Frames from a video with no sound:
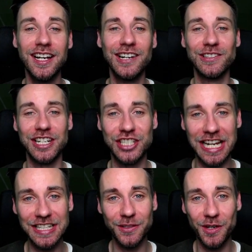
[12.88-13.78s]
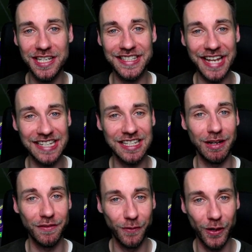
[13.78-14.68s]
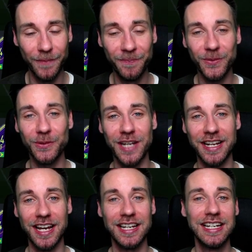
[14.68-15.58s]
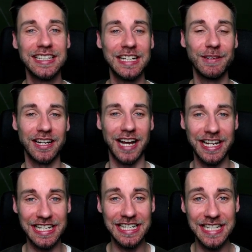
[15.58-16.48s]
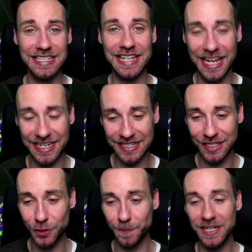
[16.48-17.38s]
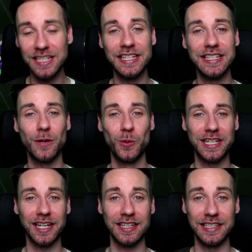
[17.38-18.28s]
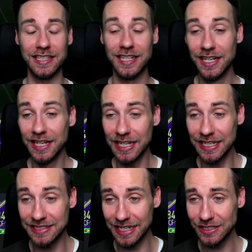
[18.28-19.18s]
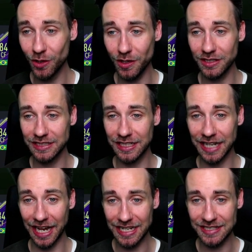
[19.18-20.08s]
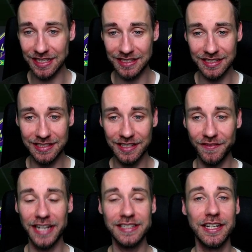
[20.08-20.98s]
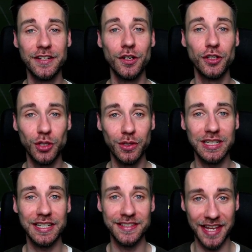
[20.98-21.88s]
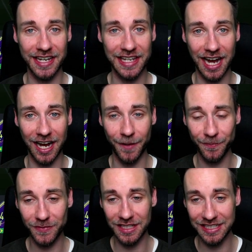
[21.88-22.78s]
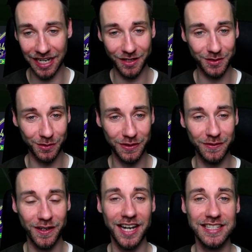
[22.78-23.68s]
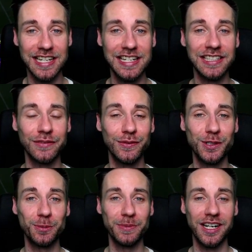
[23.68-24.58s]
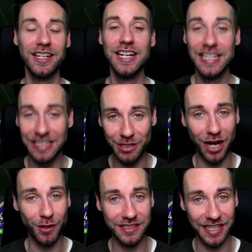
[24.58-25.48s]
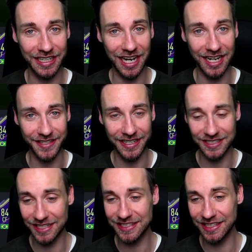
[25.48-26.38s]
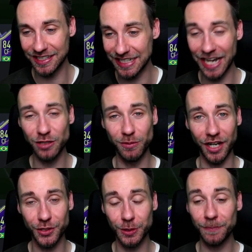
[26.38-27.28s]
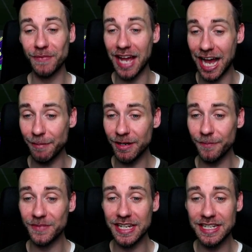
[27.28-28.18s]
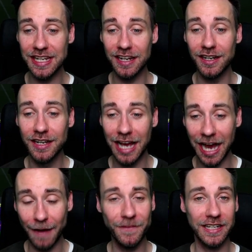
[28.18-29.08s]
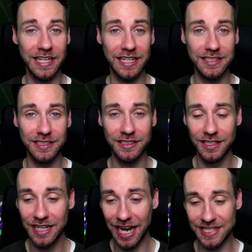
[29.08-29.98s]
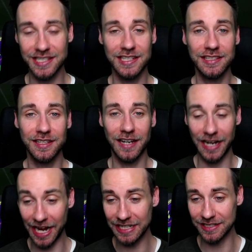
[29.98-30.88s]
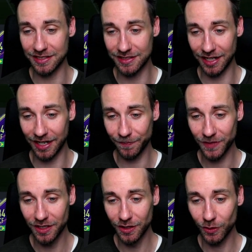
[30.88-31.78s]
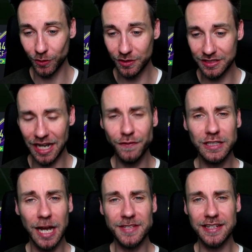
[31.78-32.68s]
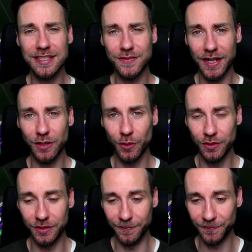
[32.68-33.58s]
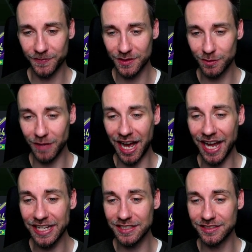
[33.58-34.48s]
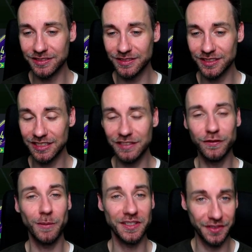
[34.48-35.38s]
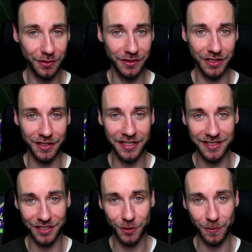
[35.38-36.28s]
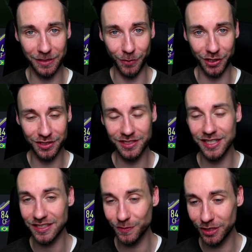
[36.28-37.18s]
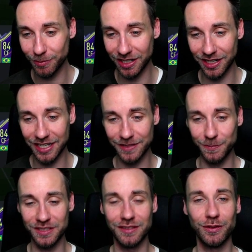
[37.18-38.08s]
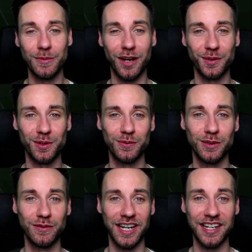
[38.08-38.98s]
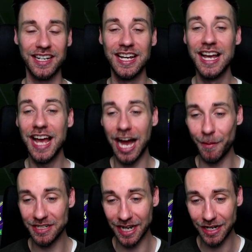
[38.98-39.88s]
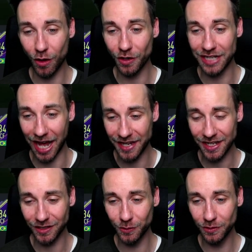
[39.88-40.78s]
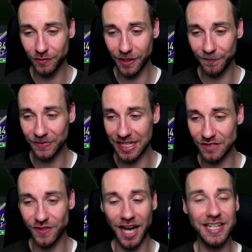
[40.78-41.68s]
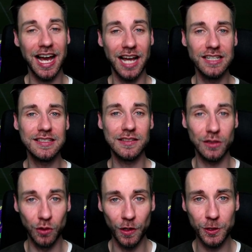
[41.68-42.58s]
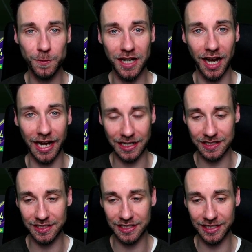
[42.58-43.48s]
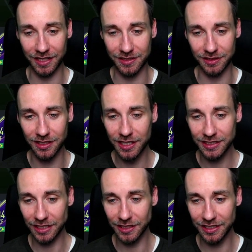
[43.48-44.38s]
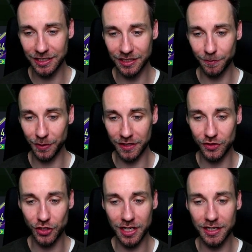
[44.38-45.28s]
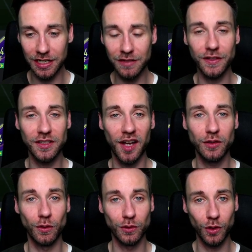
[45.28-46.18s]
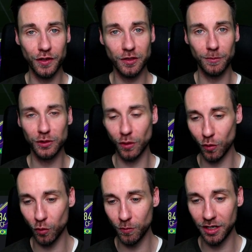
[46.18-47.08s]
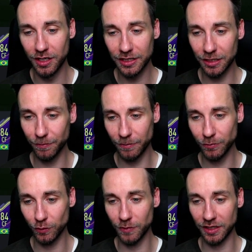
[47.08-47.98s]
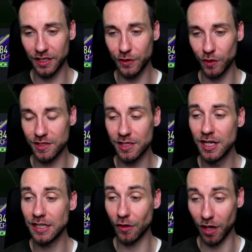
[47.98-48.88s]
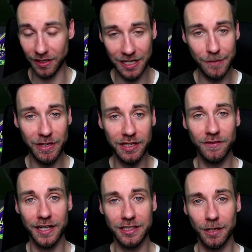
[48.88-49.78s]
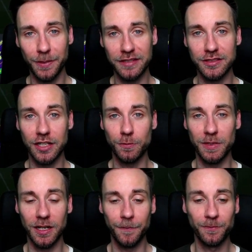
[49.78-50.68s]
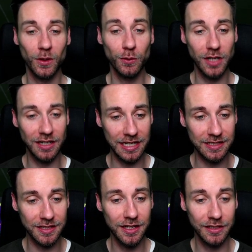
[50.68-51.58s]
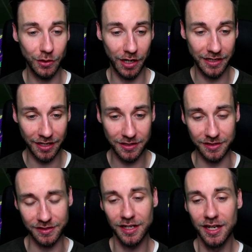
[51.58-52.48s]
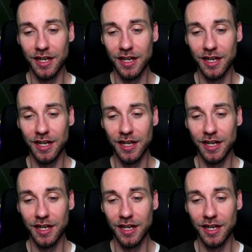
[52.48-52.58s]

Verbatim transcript: Und das stelle ich euch jetzt erst einmal vor und danach gehen wir dann rein in das erste Spiel in der Weekend League. Ihr seht noch den Rest, das ist hier weiterhin schön Serie A. Ich kann auch so viel verraten, der linke Flügelspieler, der würde auch Serie A sein. Das ist jetzt äh, keine Überraschung. Aber in der Abwehrkette hat sich einiges getan und dafür gab es eigentlich zwei Gründe. Zum einen die Formation, die ich jetzt hier spielen möchte, das wird aber gleich ein bisschen von mir ausgeführt werden. Aber dann auch ein anderer Grund war, das waren alles Goldspieler eigentlich, die ich hatte. Ich hatte ja hier PSG, Innenverteidigung und Teuter mit Donnarumma, Kim Pembe und Marquinhos, dann noch Hakimi, weiterer PSG-Spieler und dann links Theo Hernandez.